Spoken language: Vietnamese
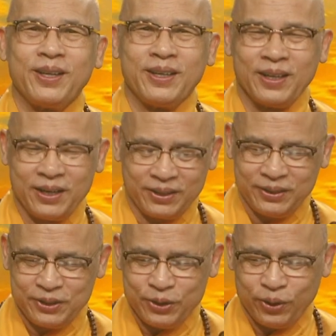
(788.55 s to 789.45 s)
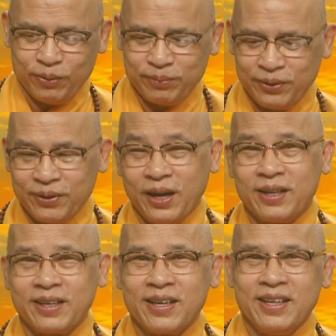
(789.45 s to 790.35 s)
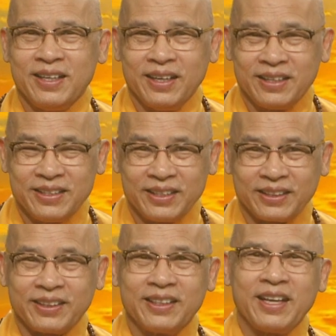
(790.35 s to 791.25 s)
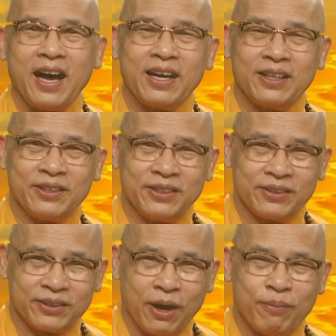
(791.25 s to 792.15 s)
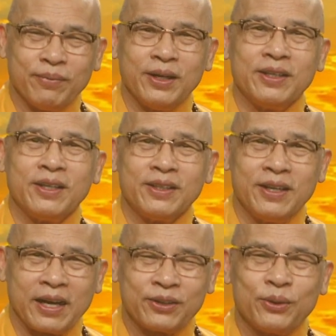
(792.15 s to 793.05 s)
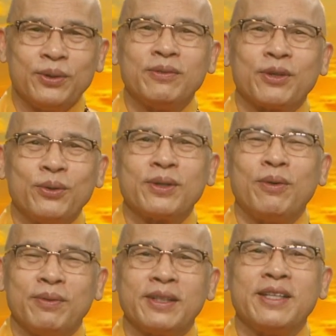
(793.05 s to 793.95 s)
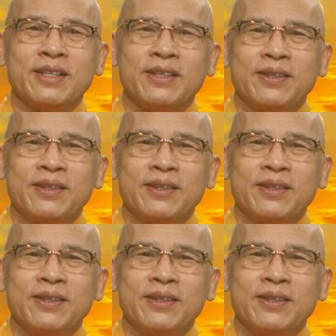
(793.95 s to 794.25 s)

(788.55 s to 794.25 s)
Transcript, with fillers: anh dồn chỗ này anh nhìn cái khác anh cầm lên anh đặt xuống mà cuối cùng có thể